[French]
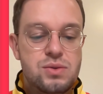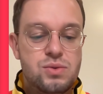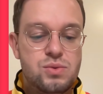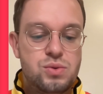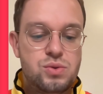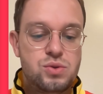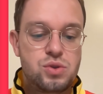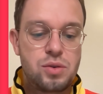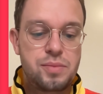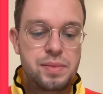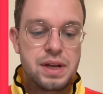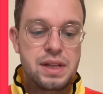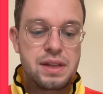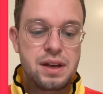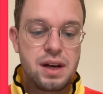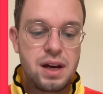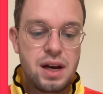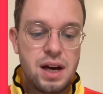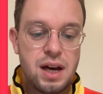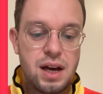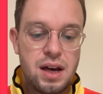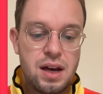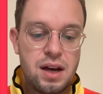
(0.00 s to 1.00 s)
Toujours mettre
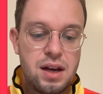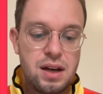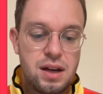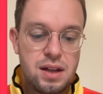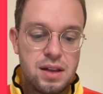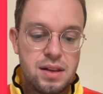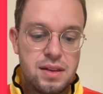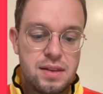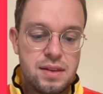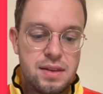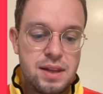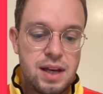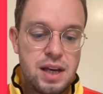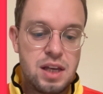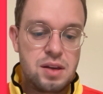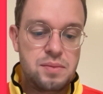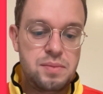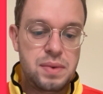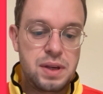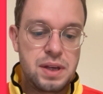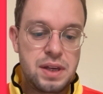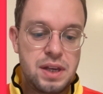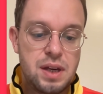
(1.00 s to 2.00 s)
un
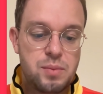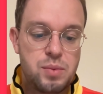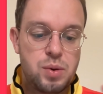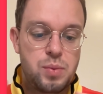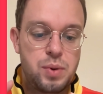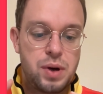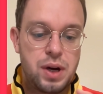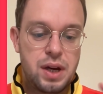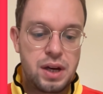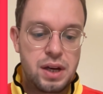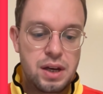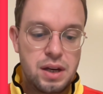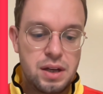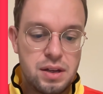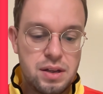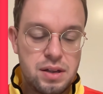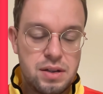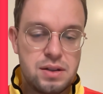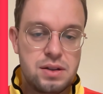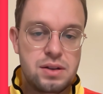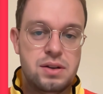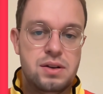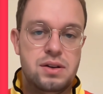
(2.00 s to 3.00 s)
timing à peu près,
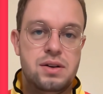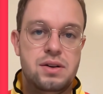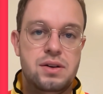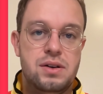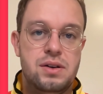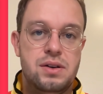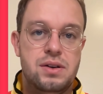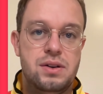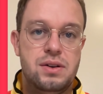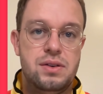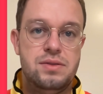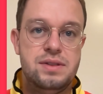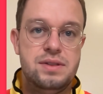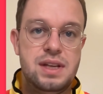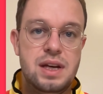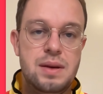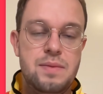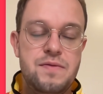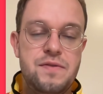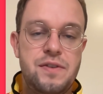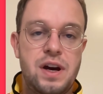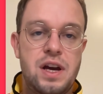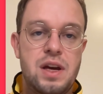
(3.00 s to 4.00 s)
euh, une
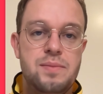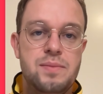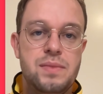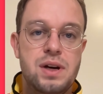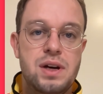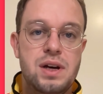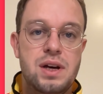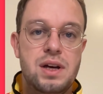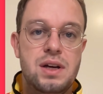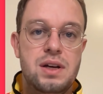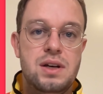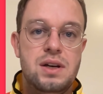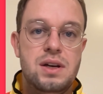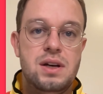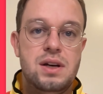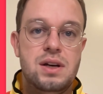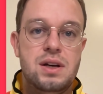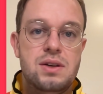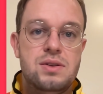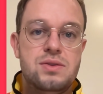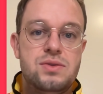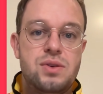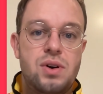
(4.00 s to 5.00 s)
time frame
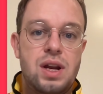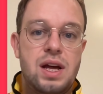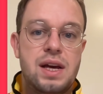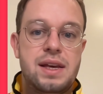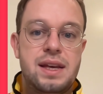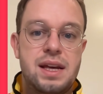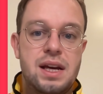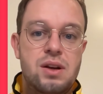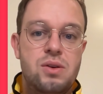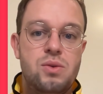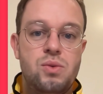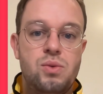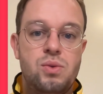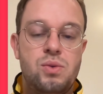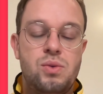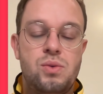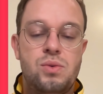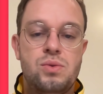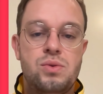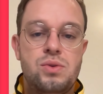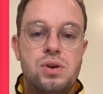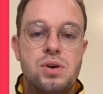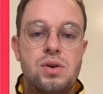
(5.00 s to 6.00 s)
sur laquelle on
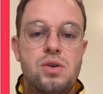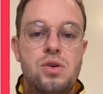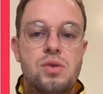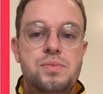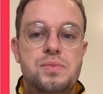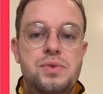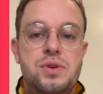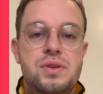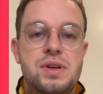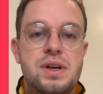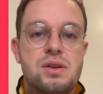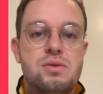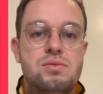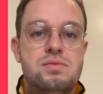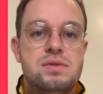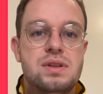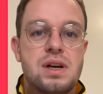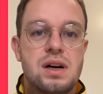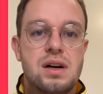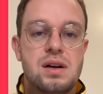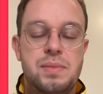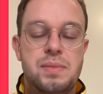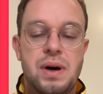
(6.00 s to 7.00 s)
compte obtenir tout
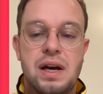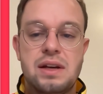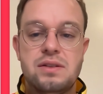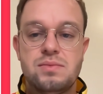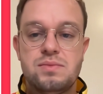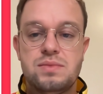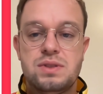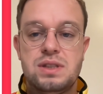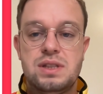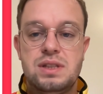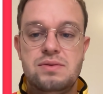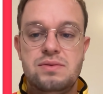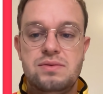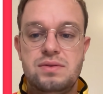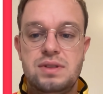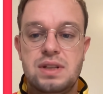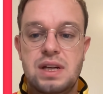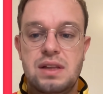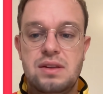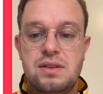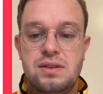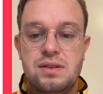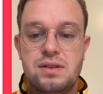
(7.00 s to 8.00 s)
ça. Par exemple, si vous
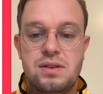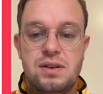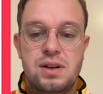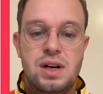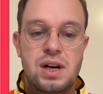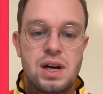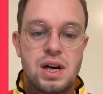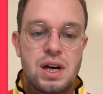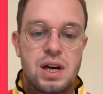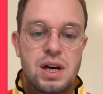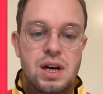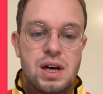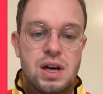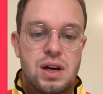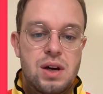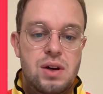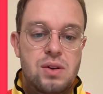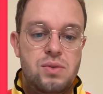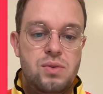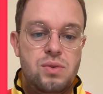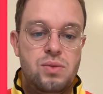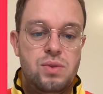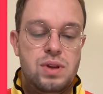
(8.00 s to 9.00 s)
êtes euh,
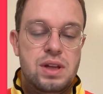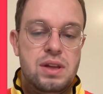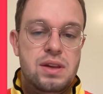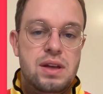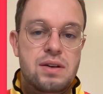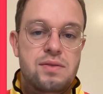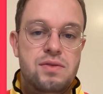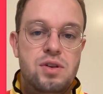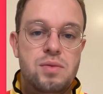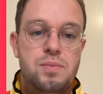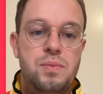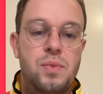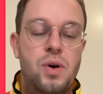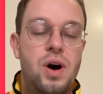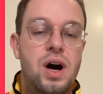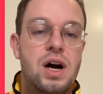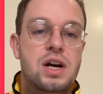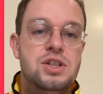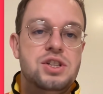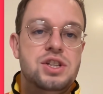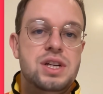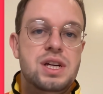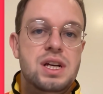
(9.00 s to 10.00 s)
dans des développements
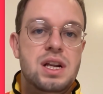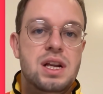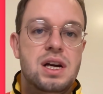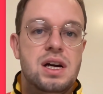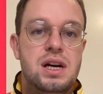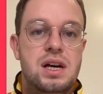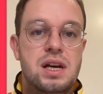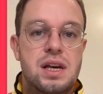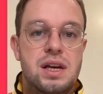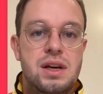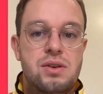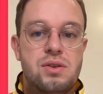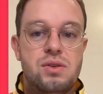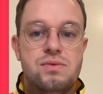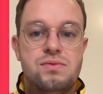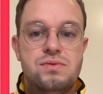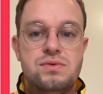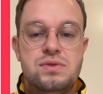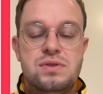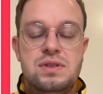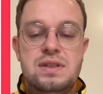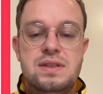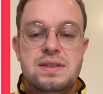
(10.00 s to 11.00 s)
agiles et que
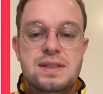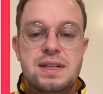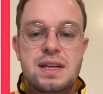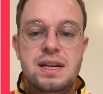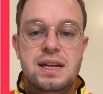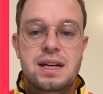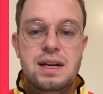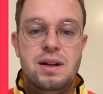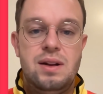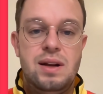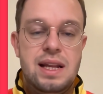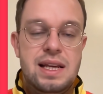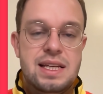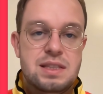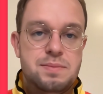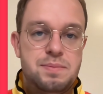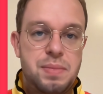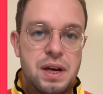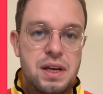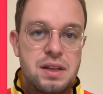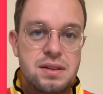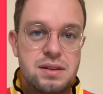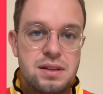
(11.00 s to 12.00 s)
vous utilisez les
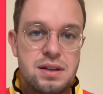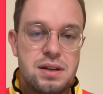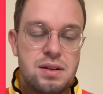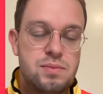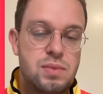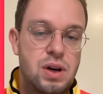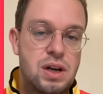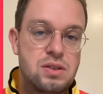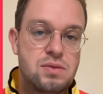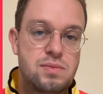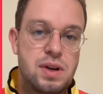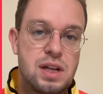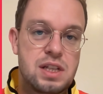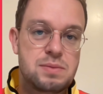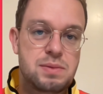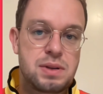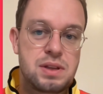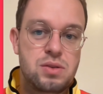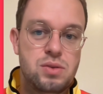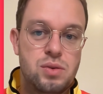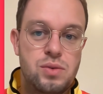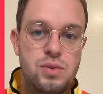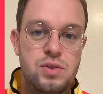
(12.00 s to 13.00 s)
sprints, par exemple un
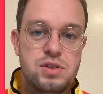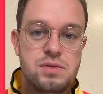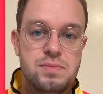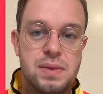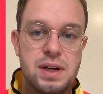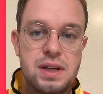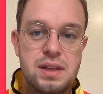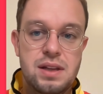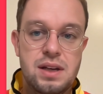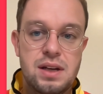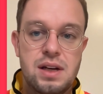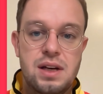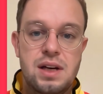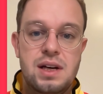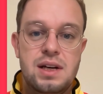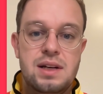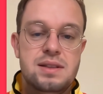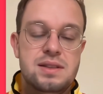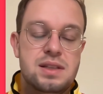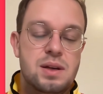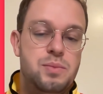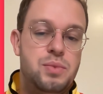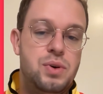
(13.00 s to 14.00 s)
sprint de deux semaines,
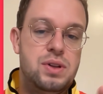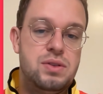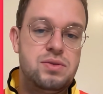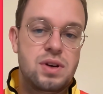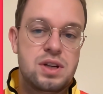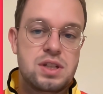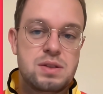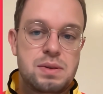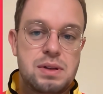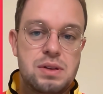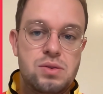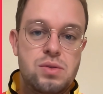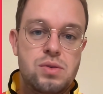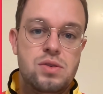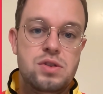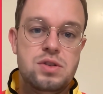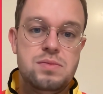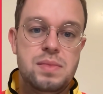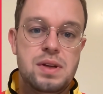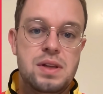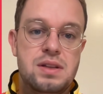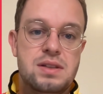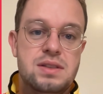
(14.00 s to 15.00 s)
ça peut être sur un sprint de deux
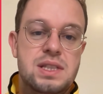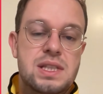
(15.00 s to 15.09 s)
semaines.